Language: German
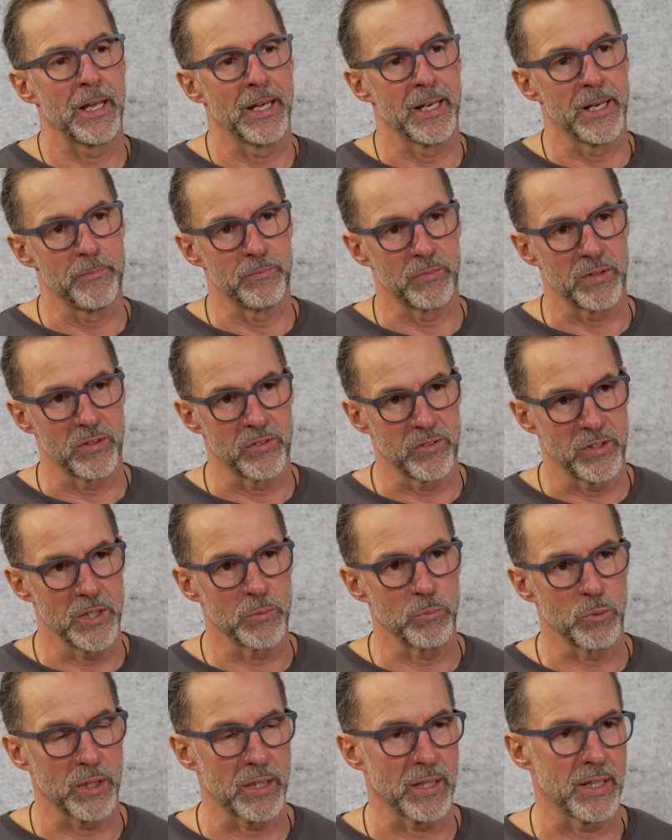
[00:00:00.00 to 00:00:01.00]
Ähm, das sieht
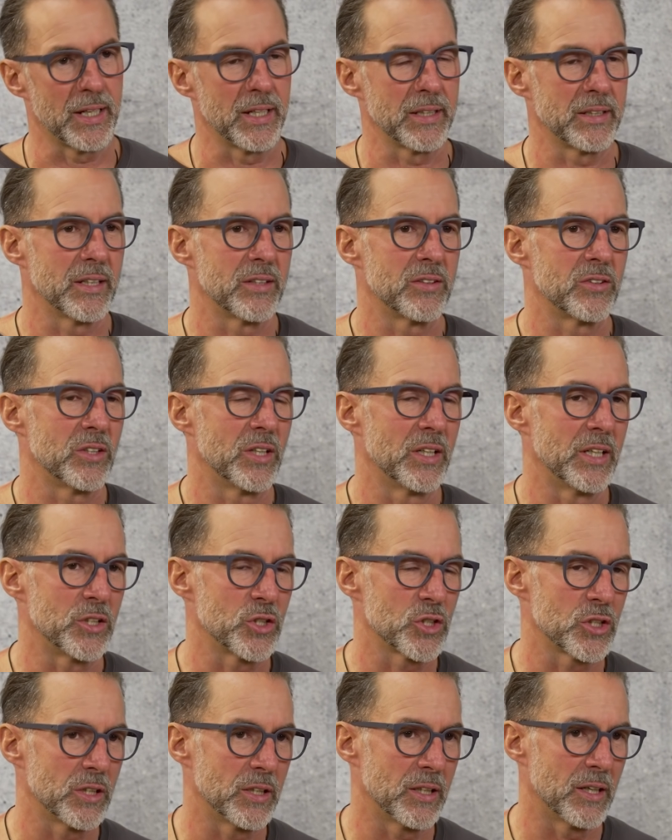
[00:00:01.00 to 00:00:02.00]
man gerade jetzt die
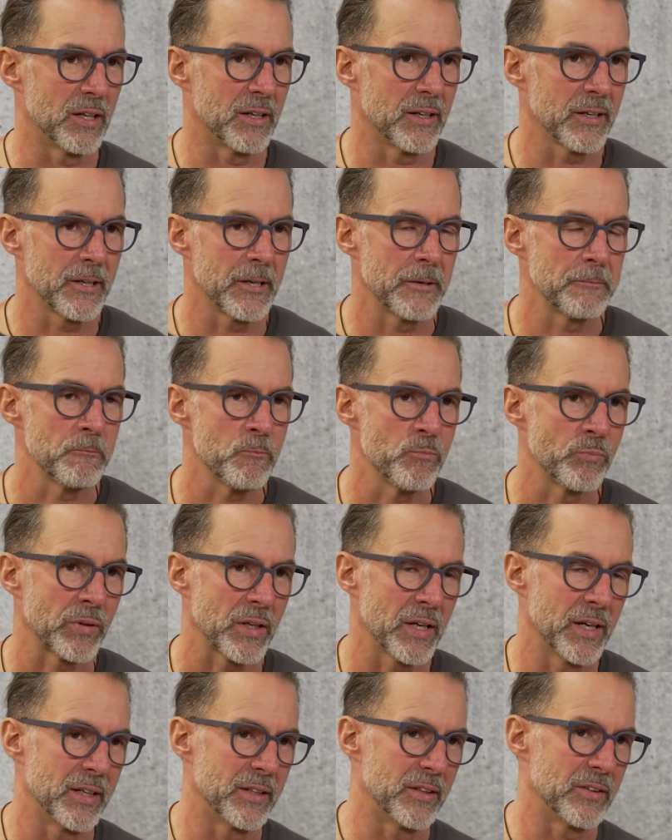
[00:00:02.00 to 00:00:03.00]
letzten Jahre.
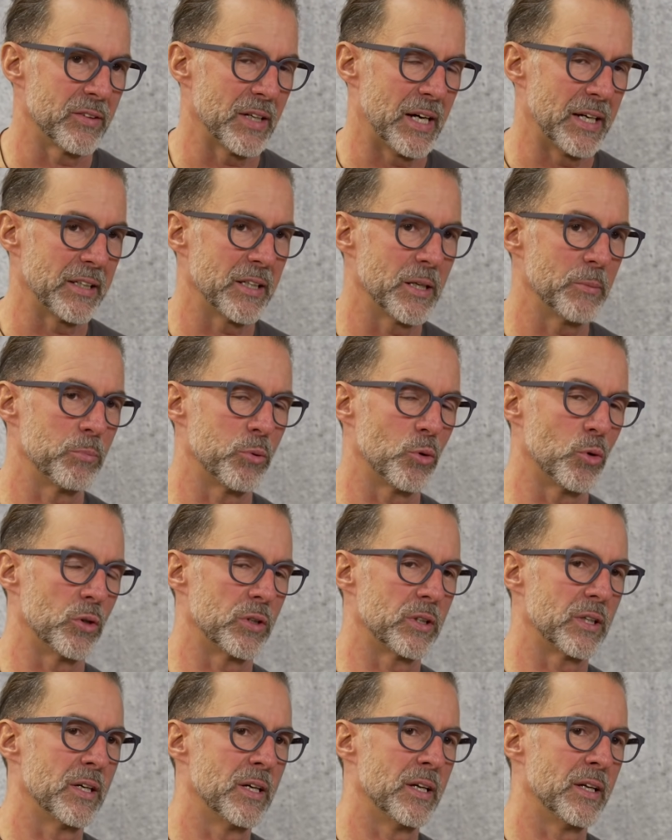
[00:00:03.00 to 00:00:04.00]
Äh, das
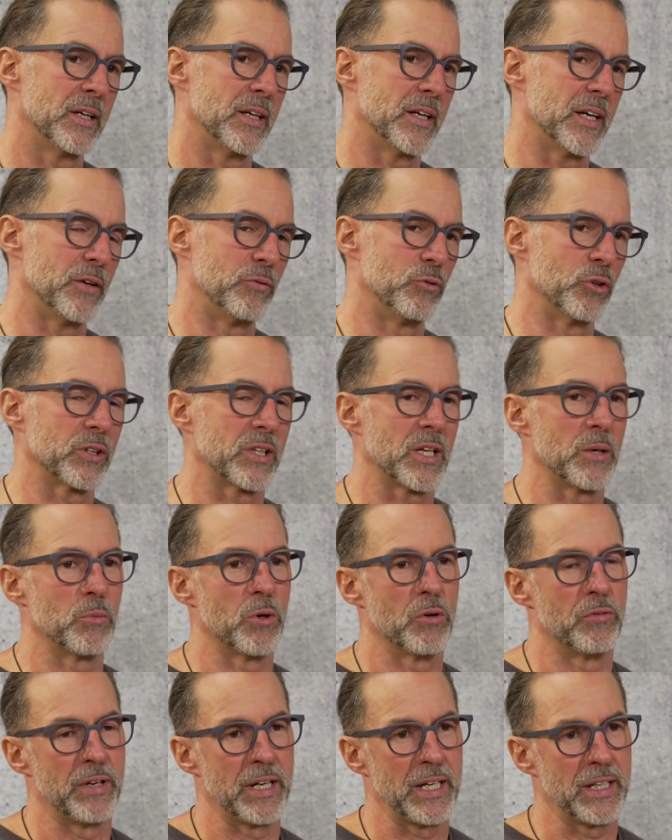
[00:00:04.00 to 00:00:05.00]
Angebot äh, wird
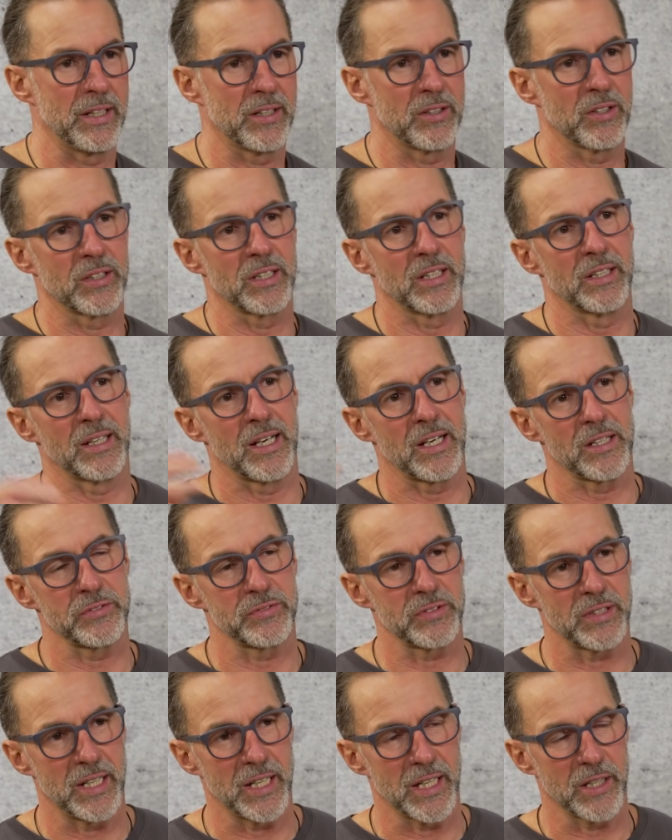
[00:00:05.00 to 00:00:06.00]
immer weniger, die
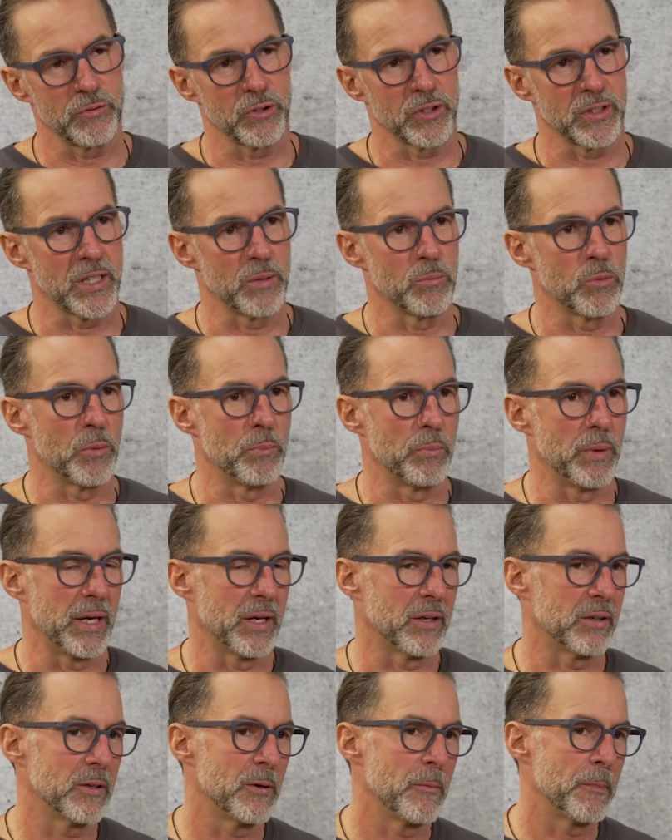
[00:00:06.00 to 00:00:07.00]
Nachfrage wird immer
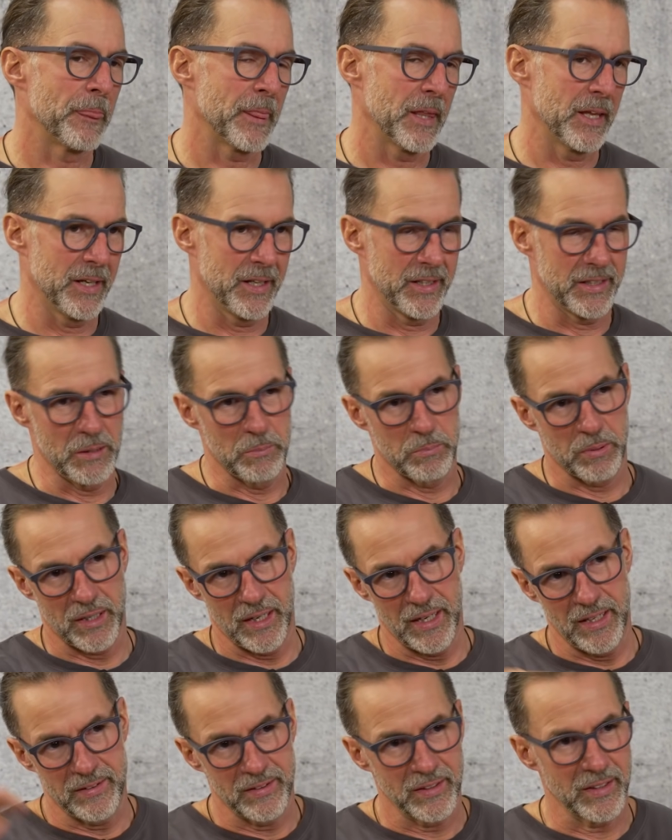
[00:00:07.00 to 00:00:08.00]
mehr, äh, die
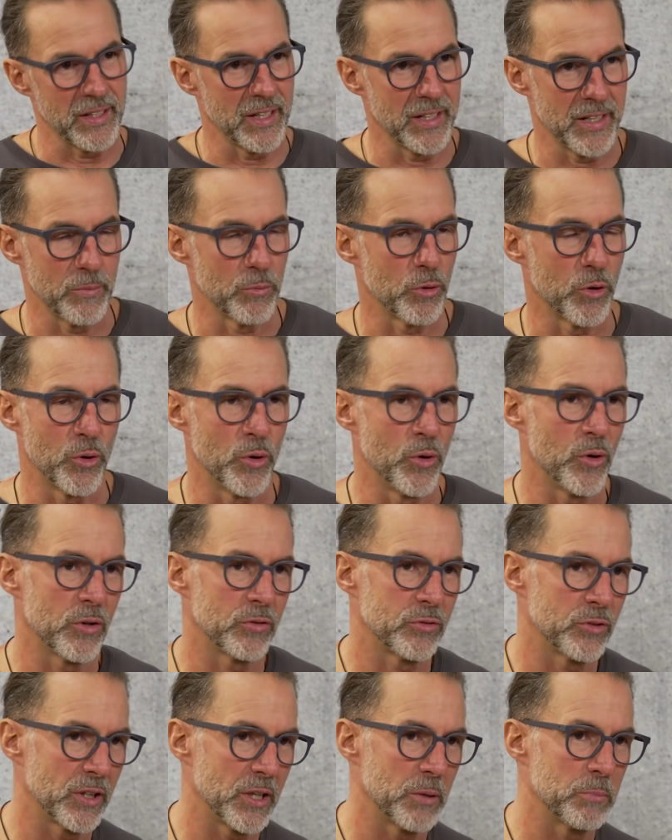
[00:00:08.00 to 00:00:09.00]
Preise gehen immer höher
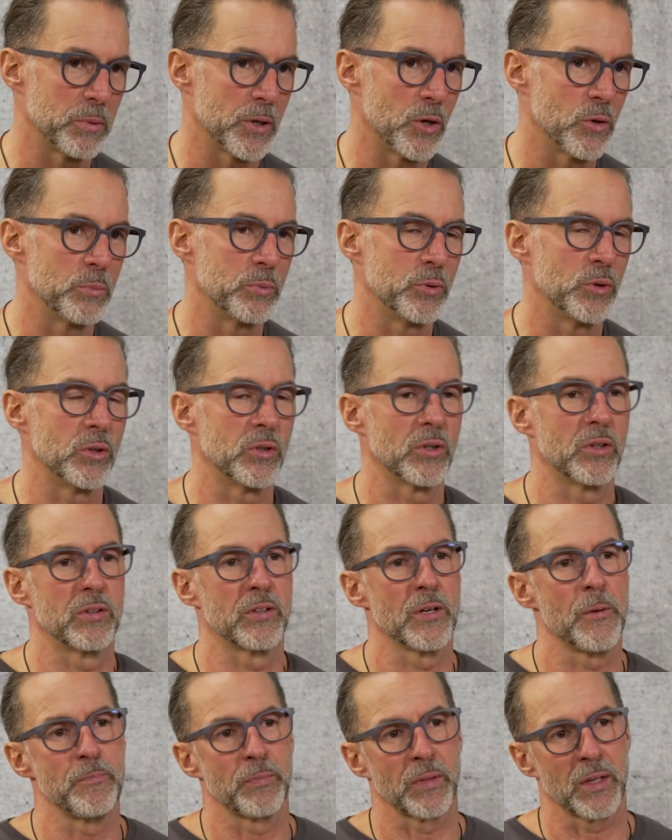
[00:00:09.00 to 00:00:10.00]
von den
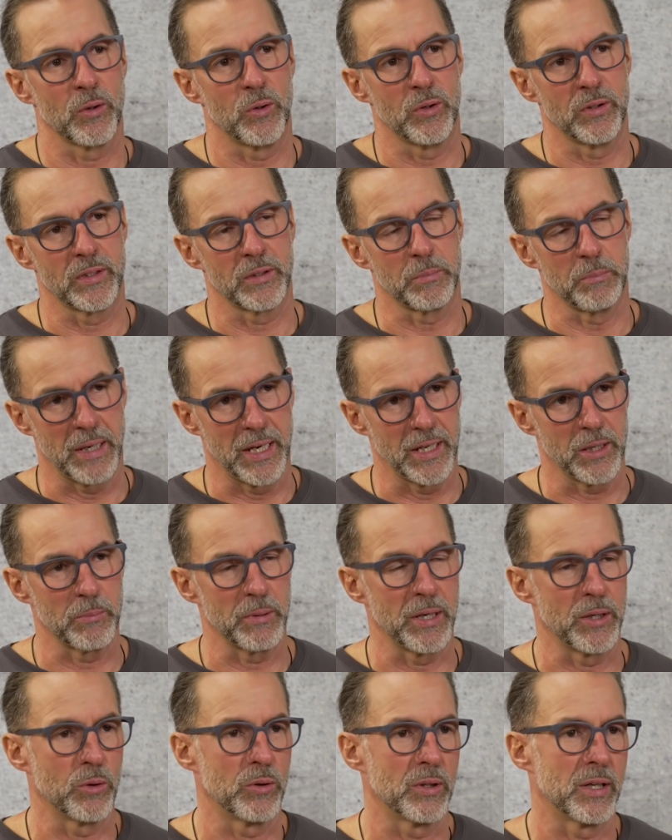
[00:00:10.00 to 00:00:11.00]
Baumpythons und meiner
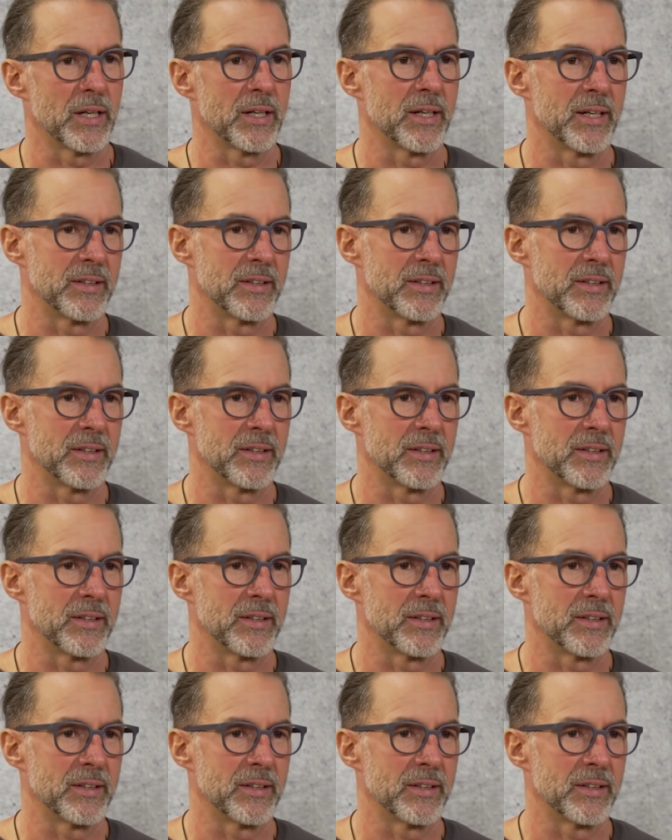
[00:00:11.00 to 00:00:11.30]
Meinung nach